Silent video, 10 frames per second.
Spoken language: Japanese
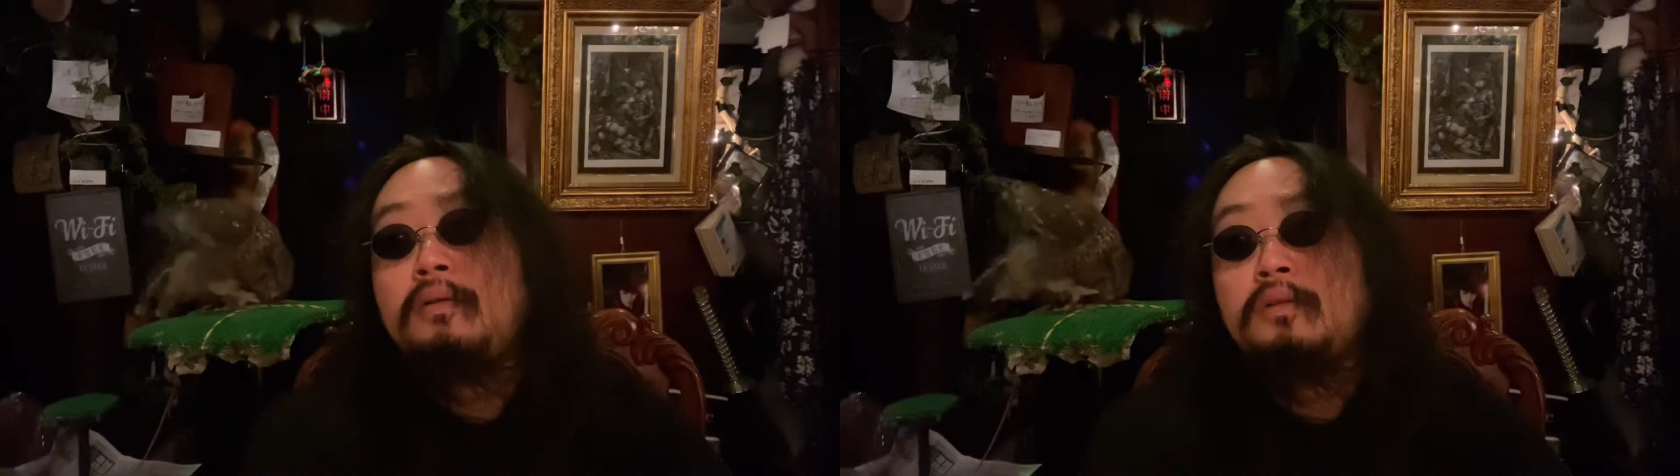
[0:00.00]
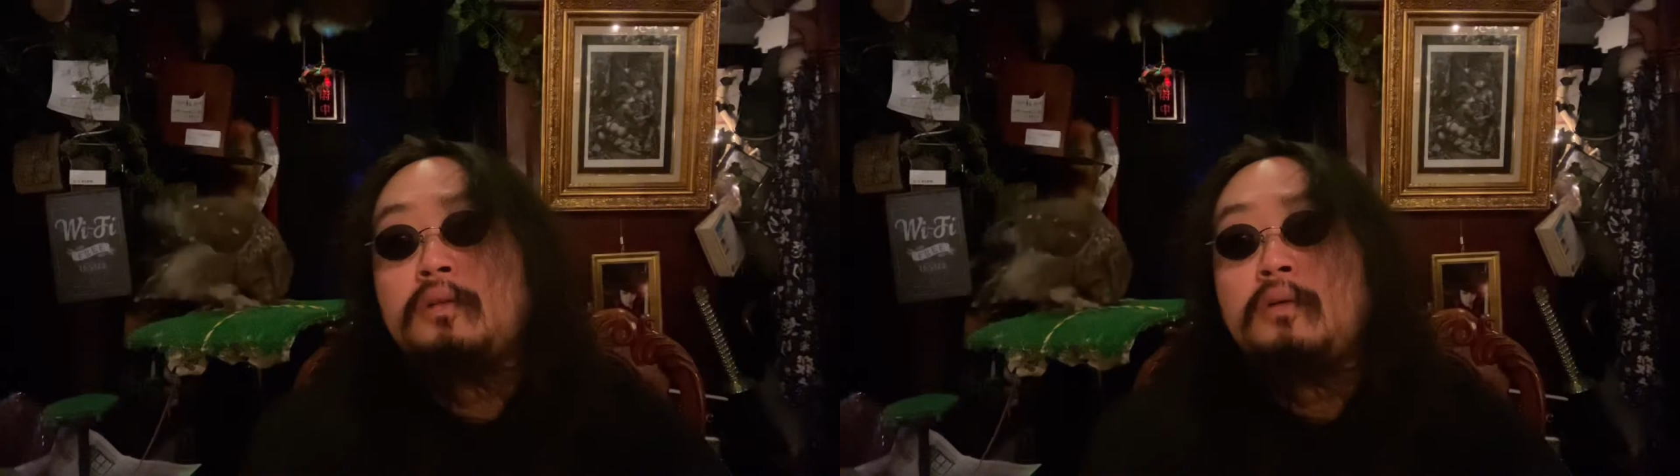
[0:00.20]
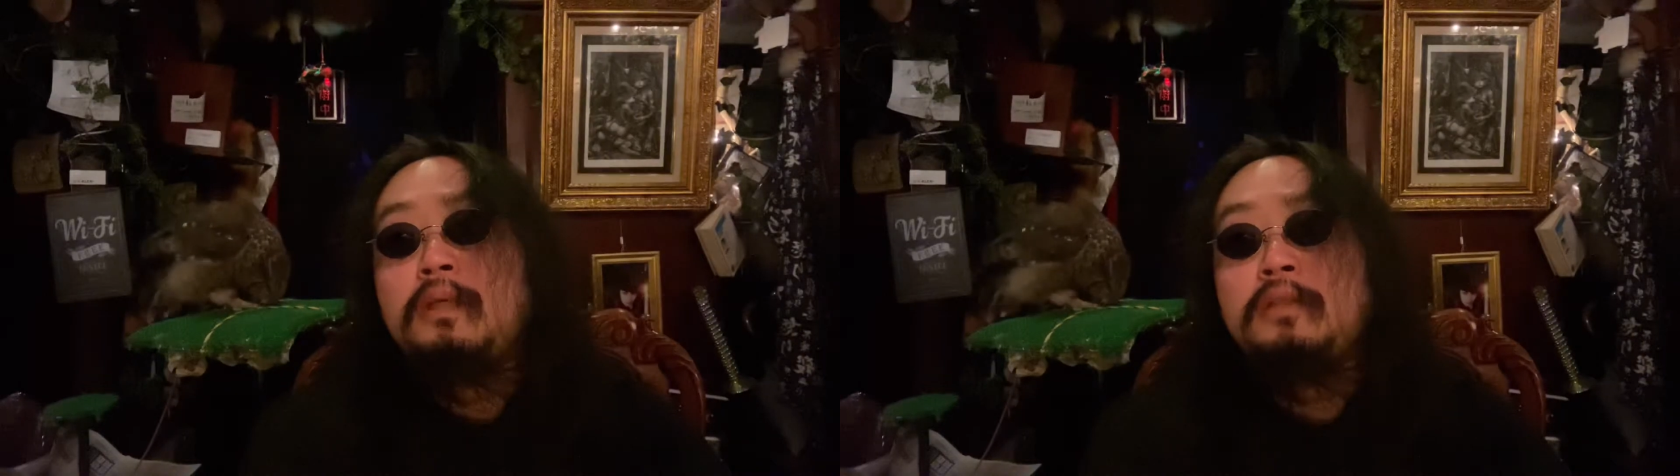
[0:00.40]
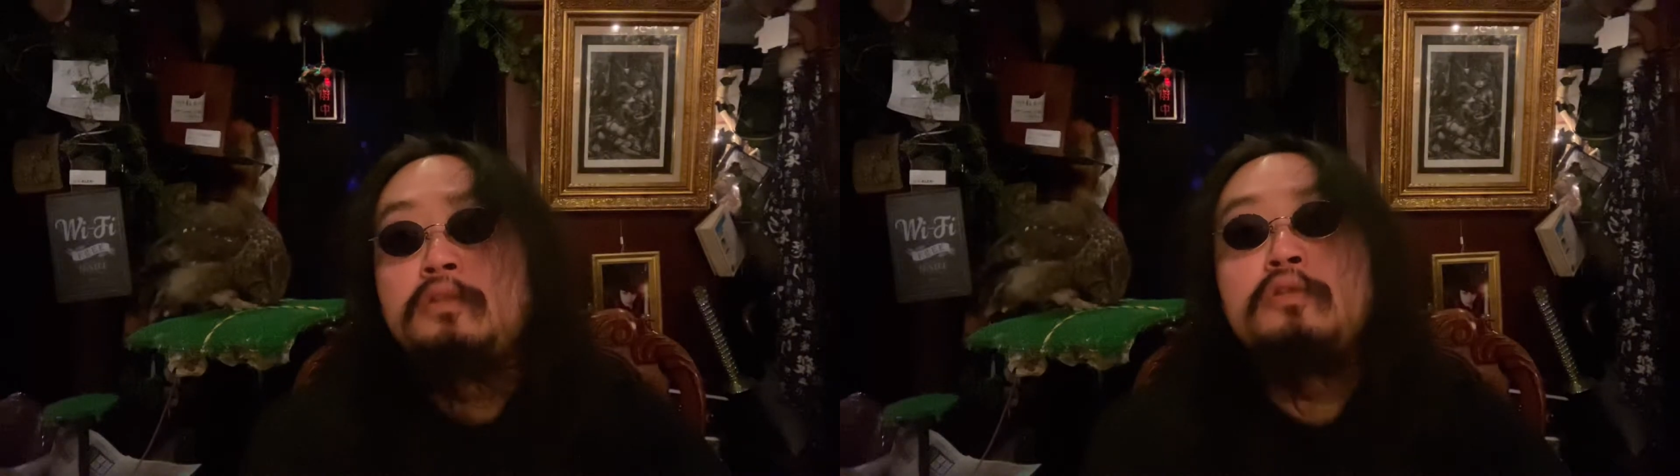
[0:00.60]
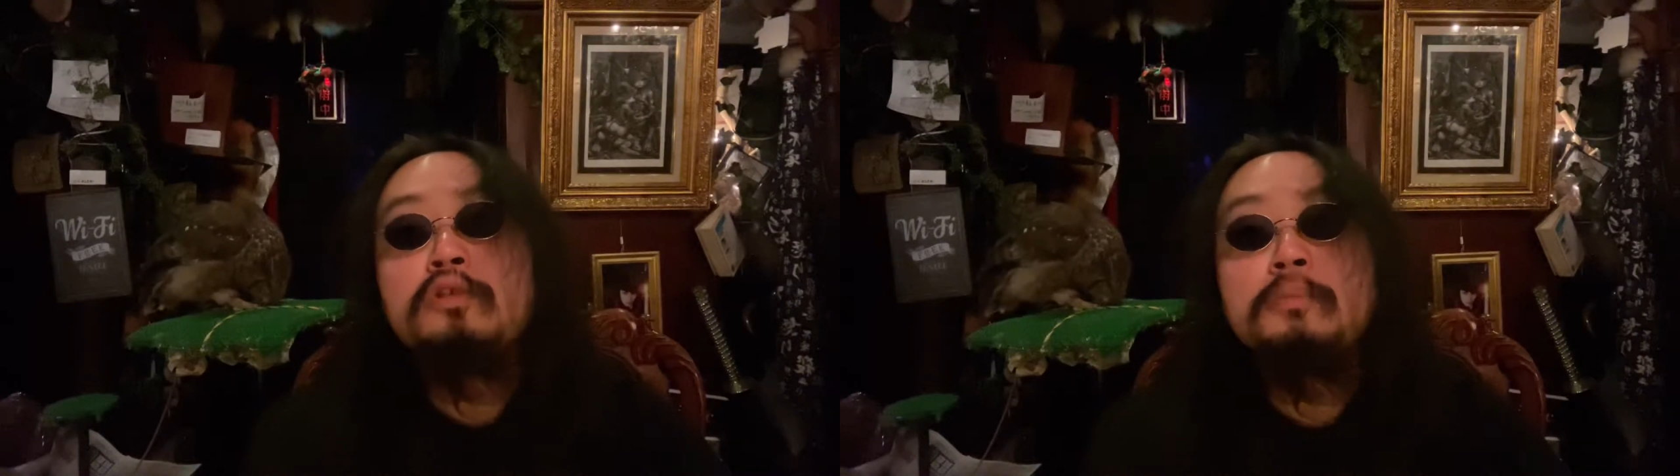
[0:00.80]
ちょっと、で、
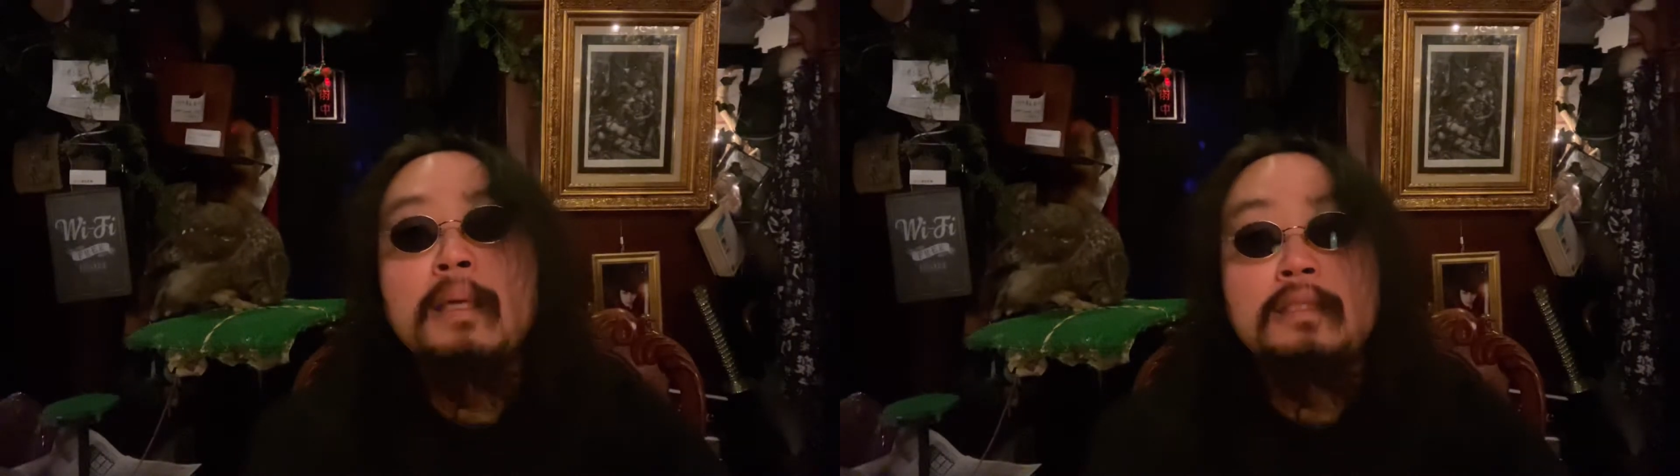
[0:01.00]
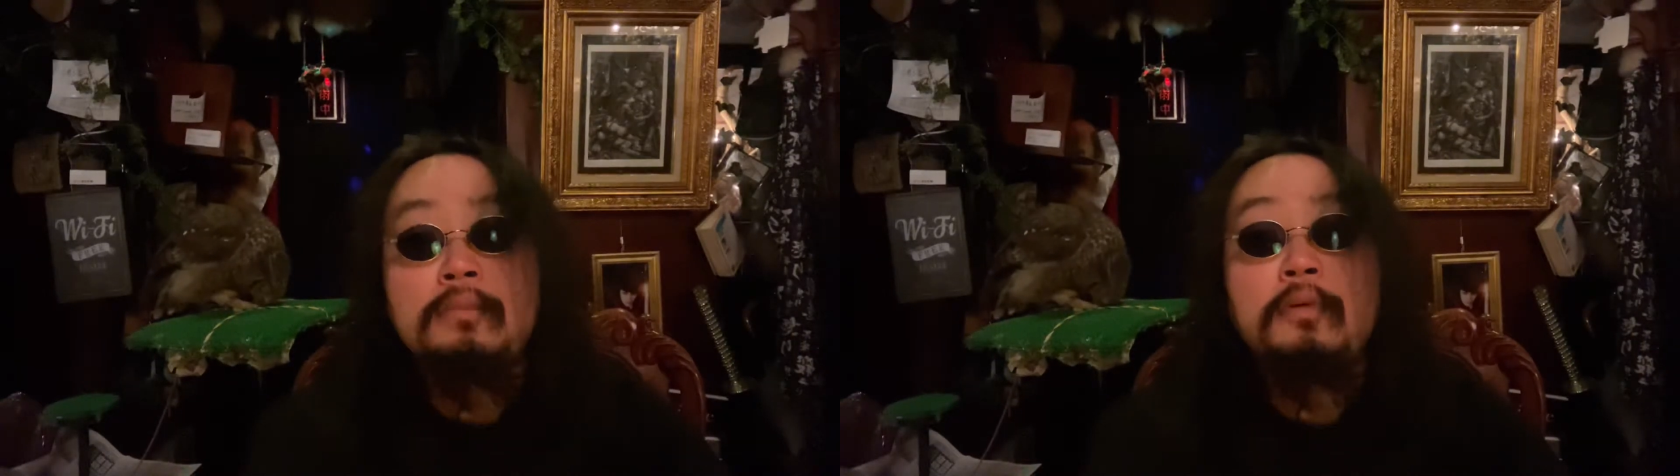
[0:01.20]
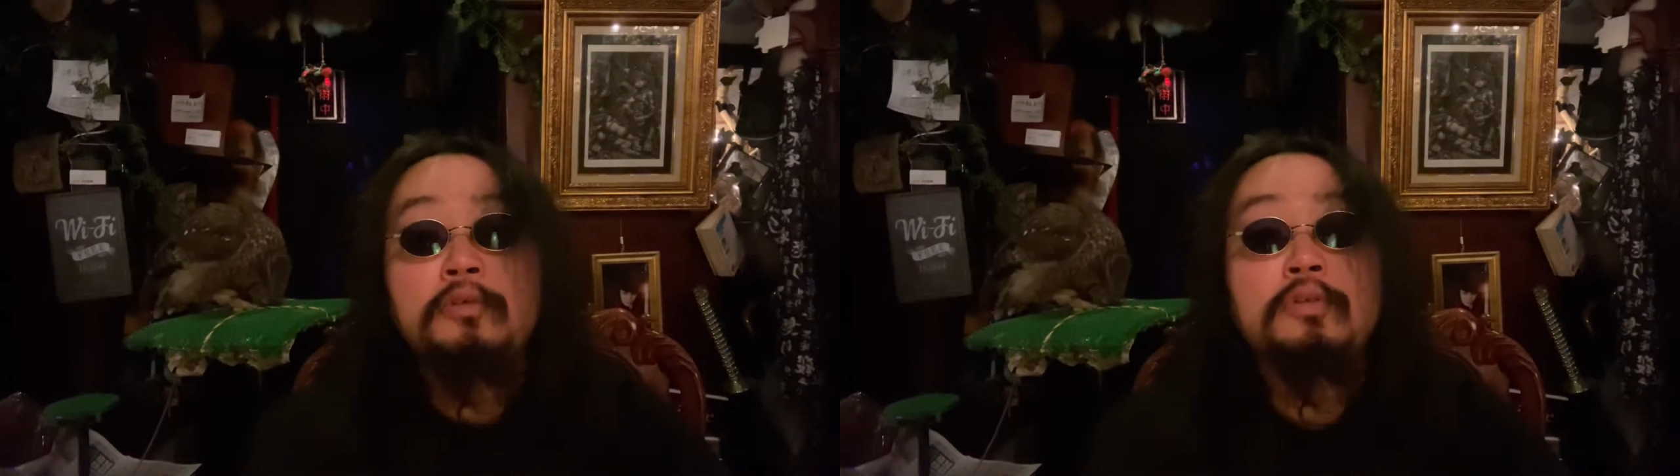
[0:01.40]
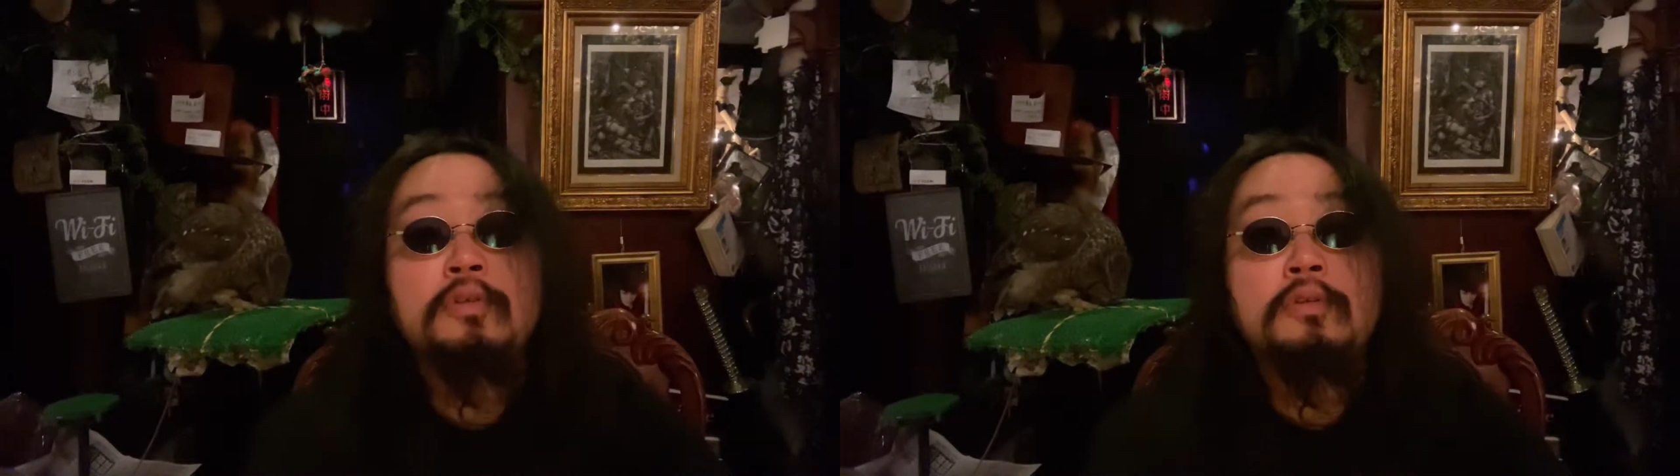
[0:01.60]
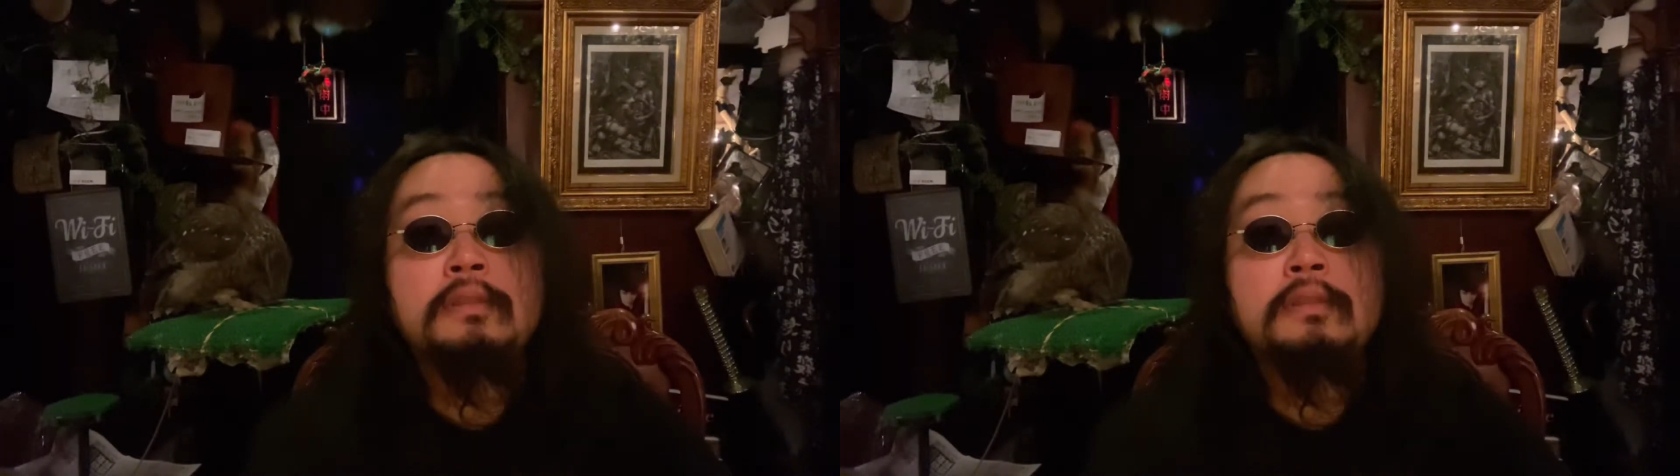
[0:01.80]
収納スペースもちょっと、